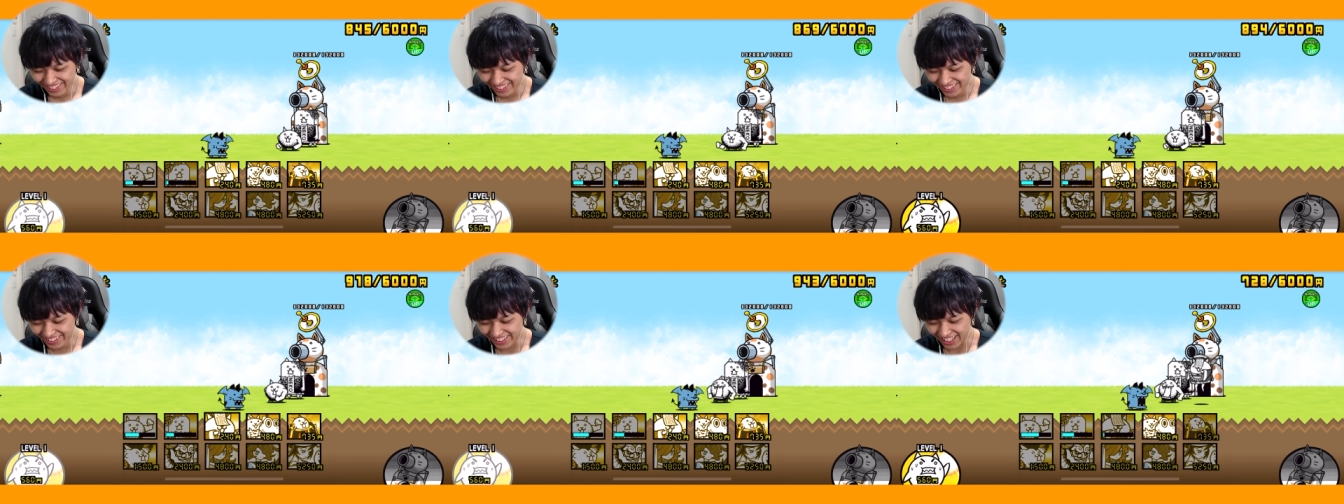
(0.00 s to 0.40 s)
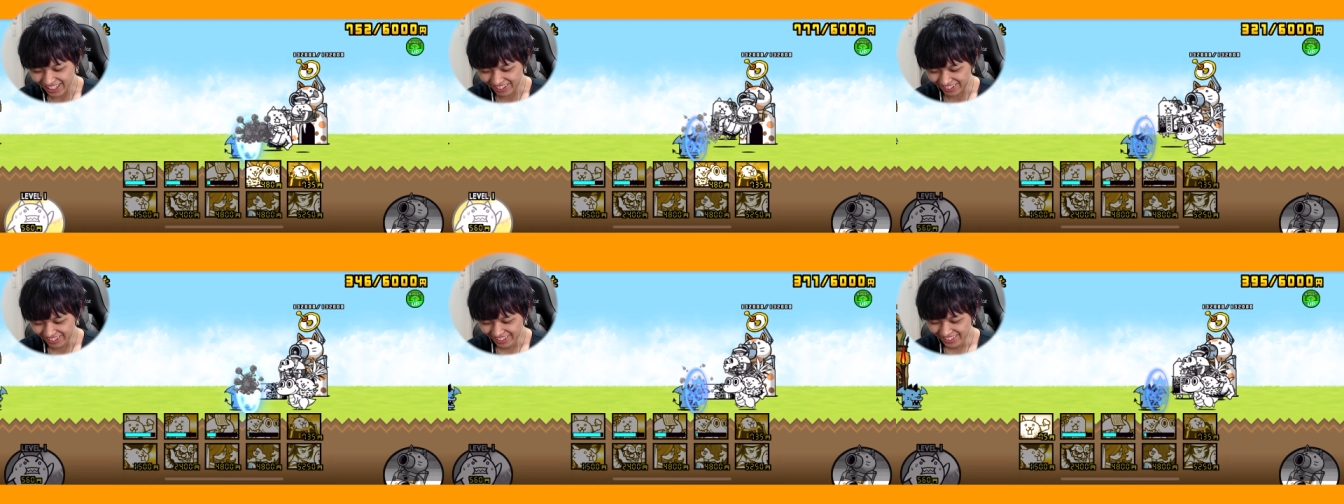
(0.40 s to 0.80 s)
にゃん
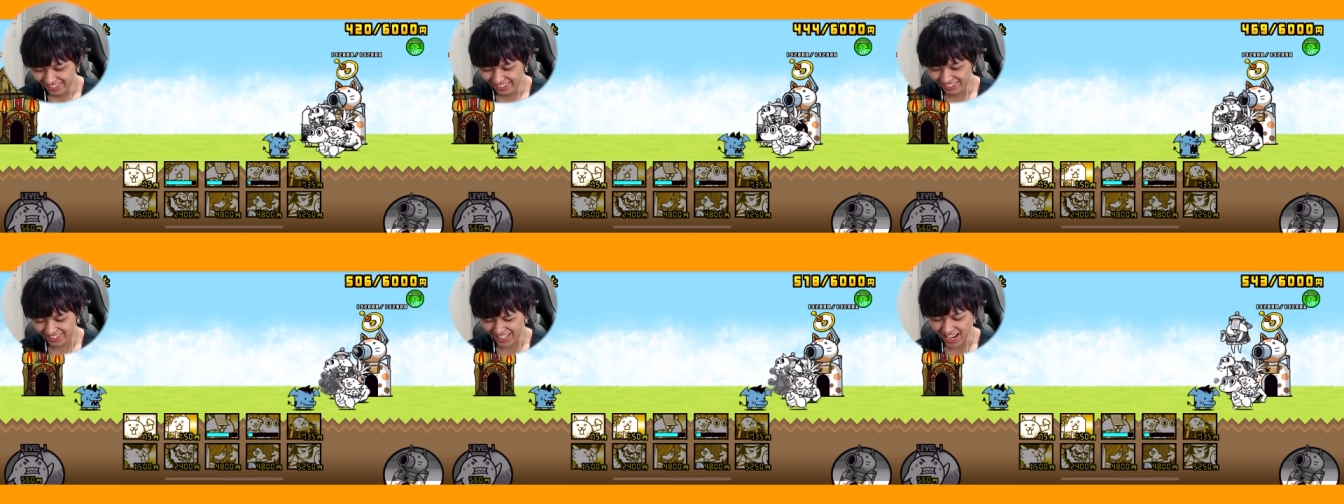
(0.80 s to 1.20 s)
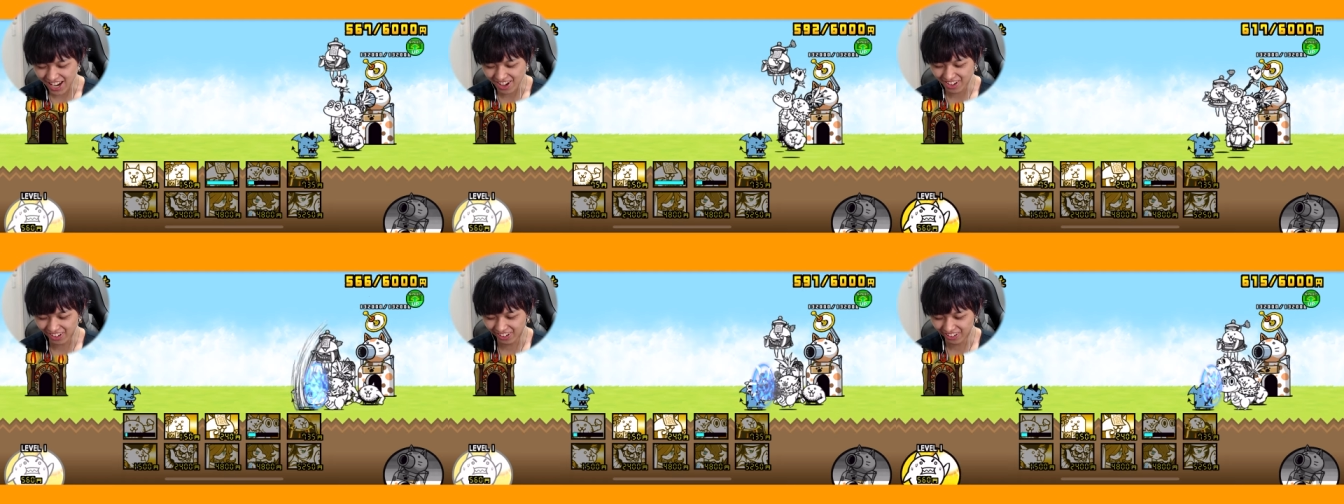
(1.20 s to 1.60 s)
こにゃ
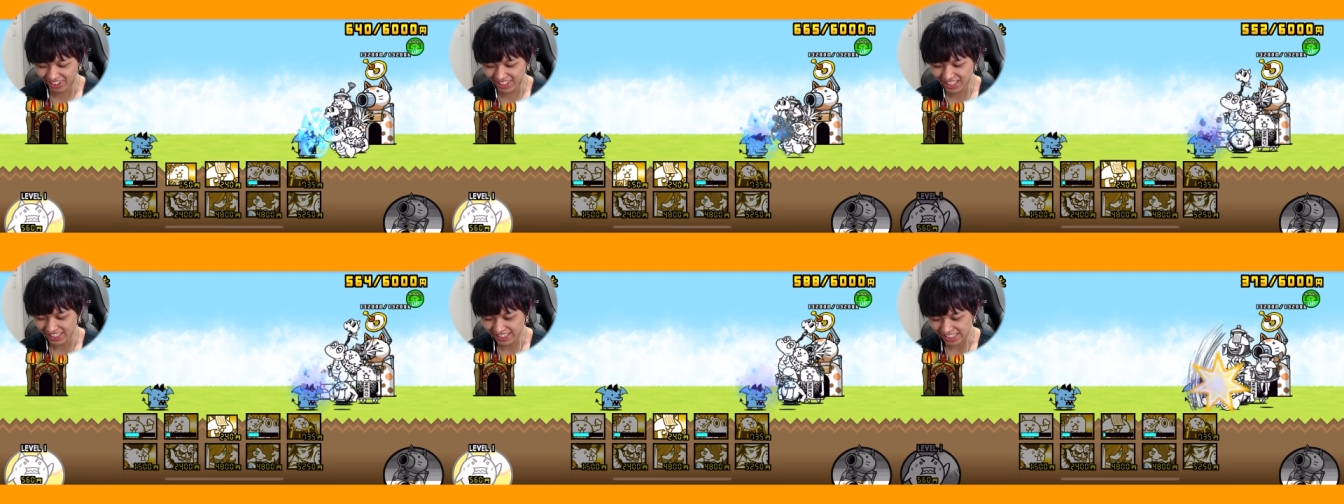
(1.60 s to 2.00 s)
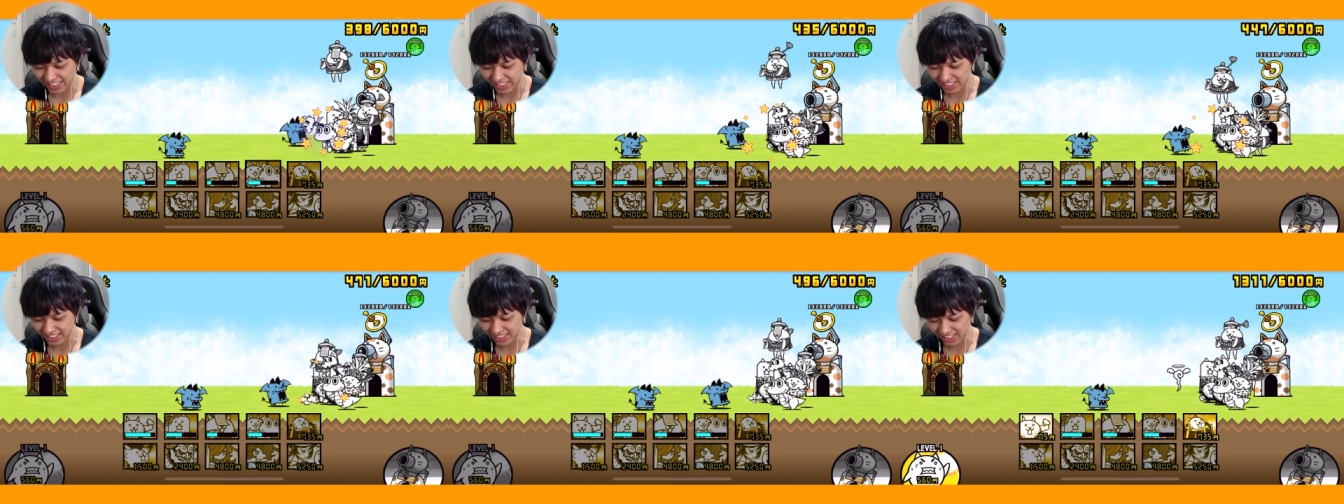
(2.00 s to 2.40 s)
んこのガチ引
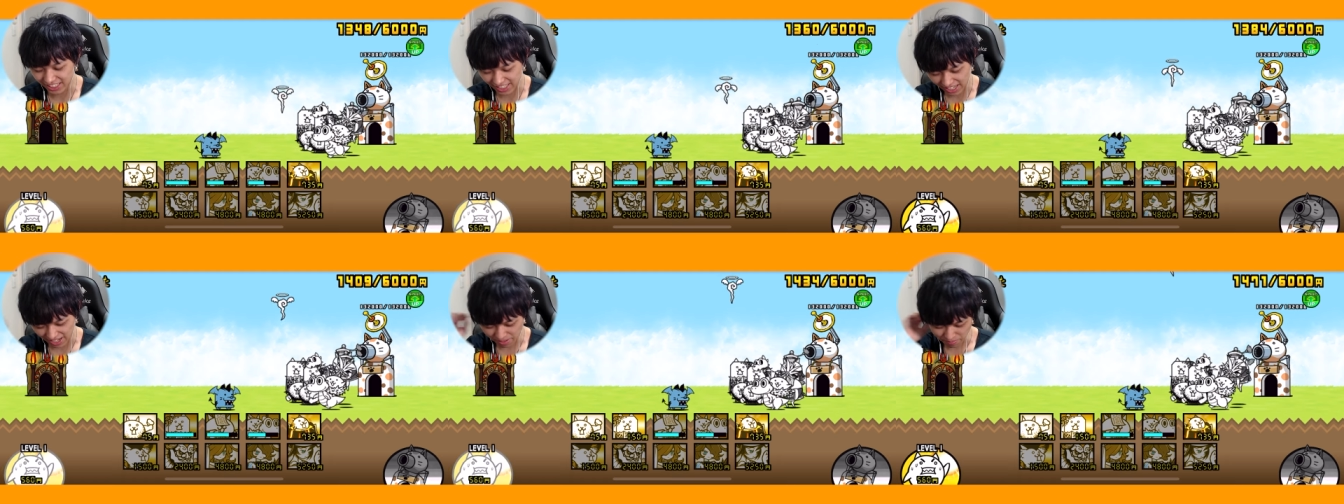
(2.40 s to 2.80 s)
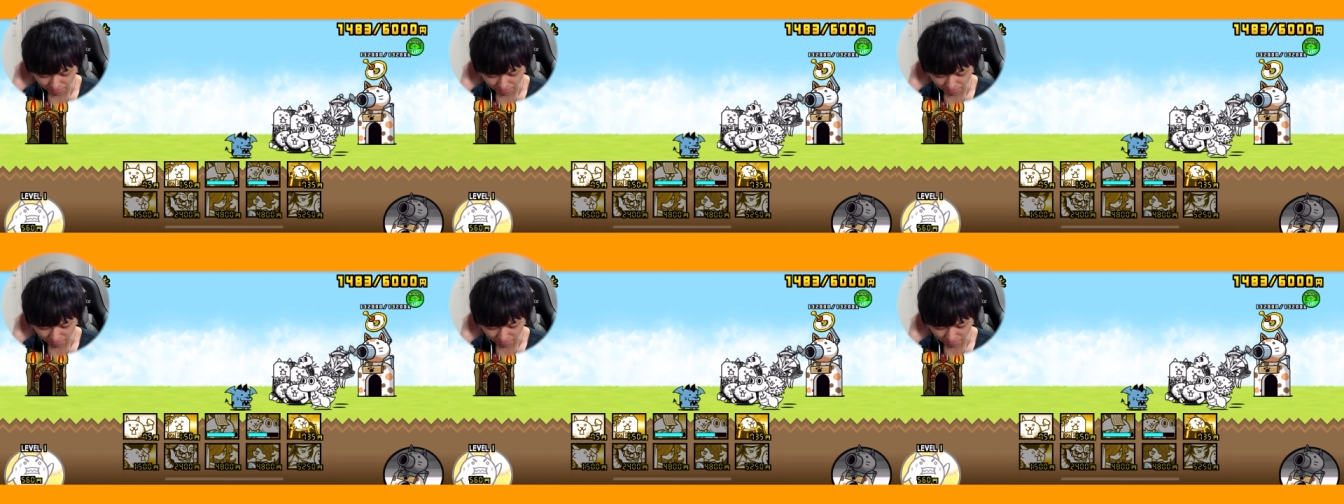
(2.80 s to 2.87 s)
きたすぎて